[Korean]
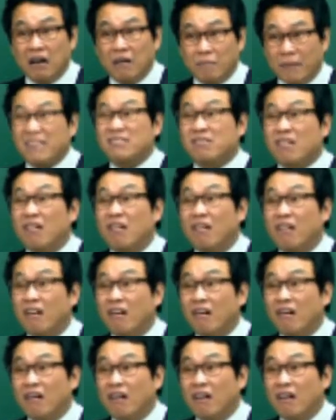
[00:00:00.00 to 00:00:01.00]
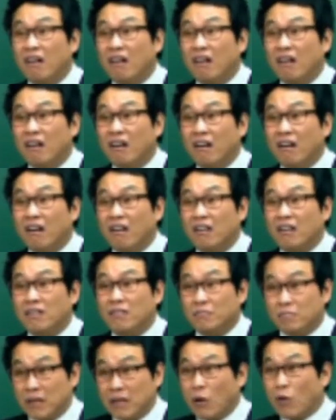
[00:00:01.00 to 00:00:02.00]
봤어?
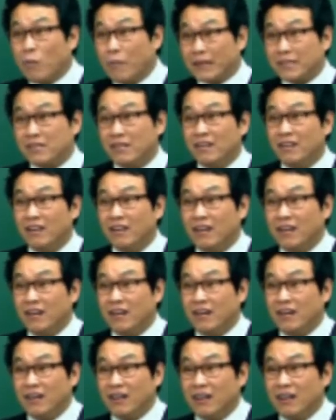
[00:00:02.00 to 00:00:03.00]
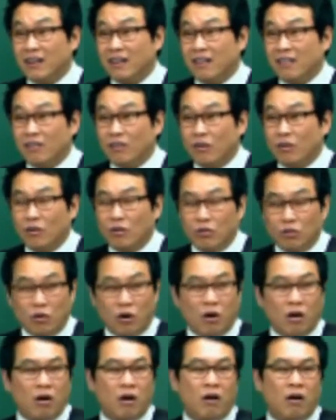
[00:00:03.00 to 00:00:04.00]
나온 거 봤어?
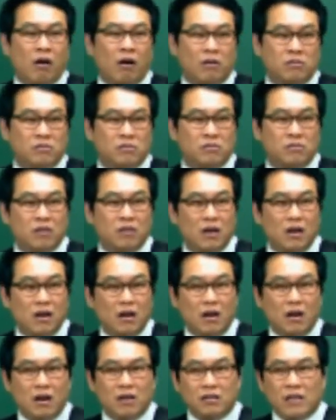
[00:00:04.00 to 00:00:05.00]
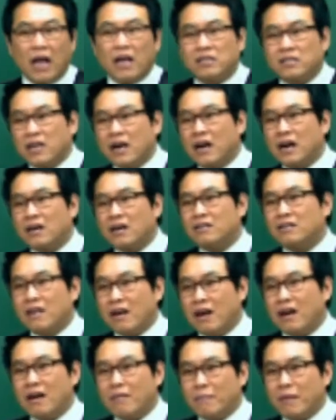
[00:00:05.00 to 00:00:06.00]
야, 씨. 대창
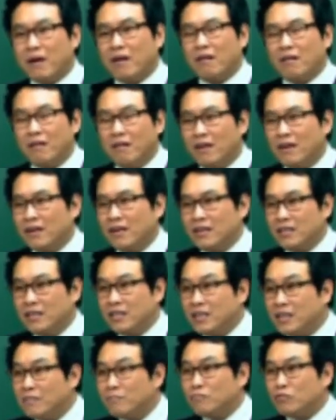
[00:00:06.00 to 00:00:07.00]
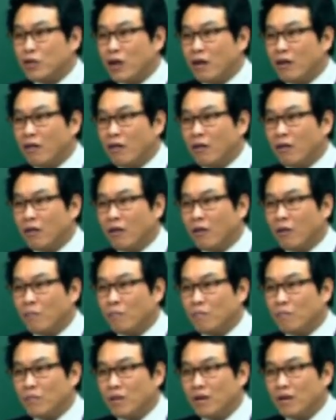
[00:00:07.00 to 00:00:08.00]
그게 막 1인분에요.
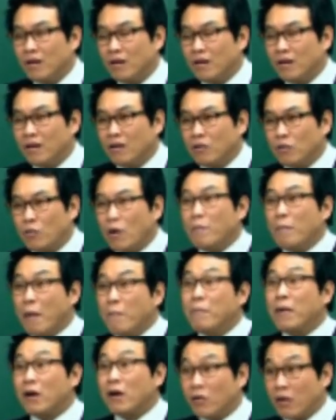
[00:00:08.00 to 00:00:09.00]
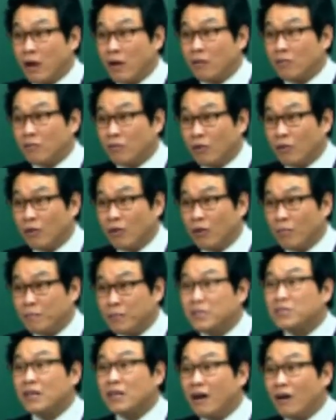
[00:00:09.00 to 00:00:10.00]
꽤 몇만 원에요, 그거.
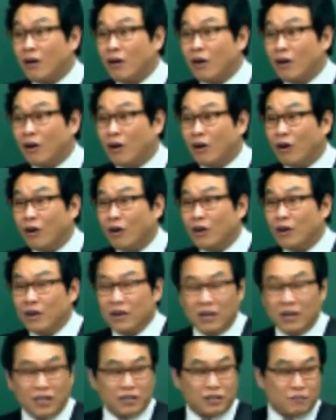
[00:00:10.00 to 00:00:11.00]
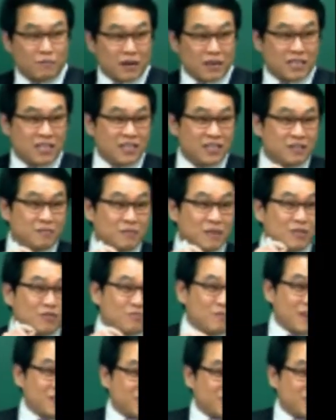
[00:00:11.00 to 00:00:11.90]
비싸요. 그래서 막 기름 있고 막